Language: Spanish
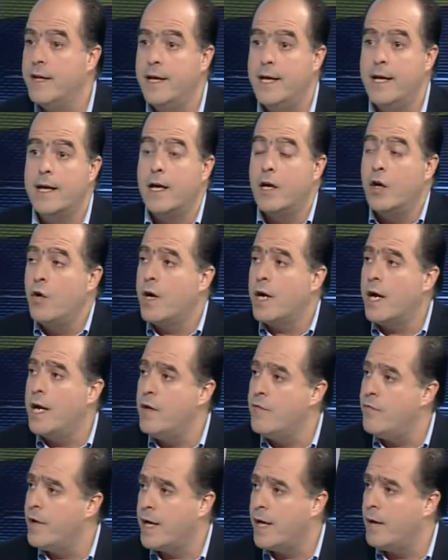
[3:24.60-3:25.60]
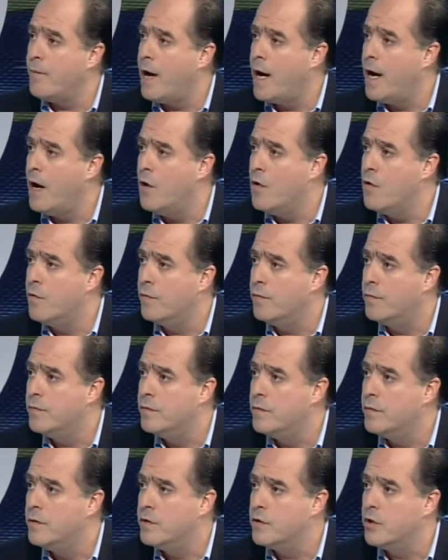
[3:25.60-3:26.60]
que lo descalifican más aún.
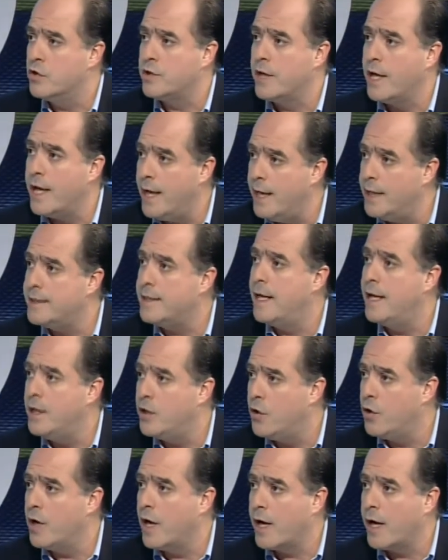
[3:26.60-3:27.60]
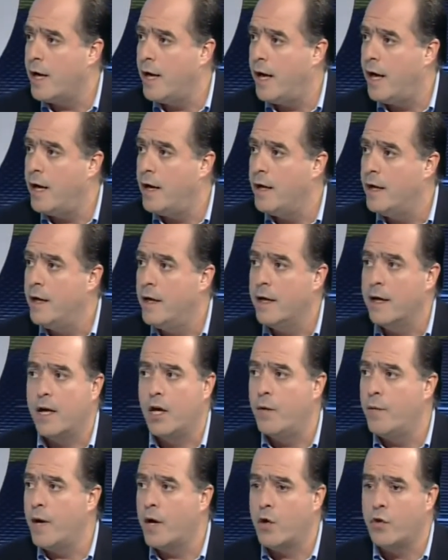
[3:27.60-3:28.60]
Entonces, esa es la historia real que no
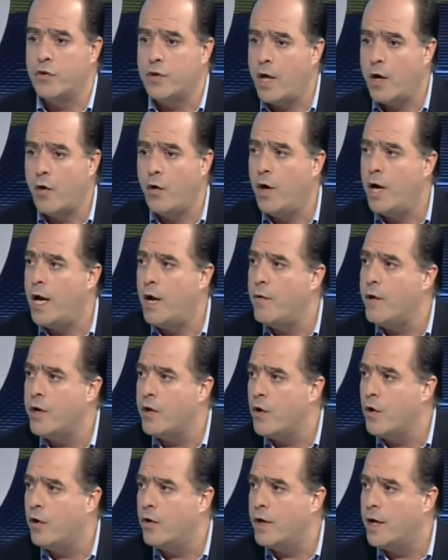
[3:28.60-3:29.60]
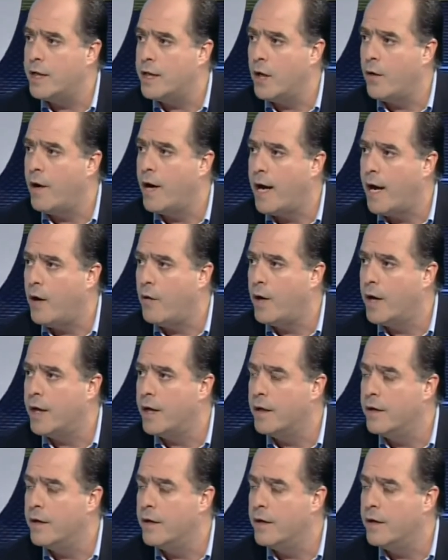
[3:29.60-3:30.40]
me la contaron, la vi yo, estaba al lado ahí. Voy a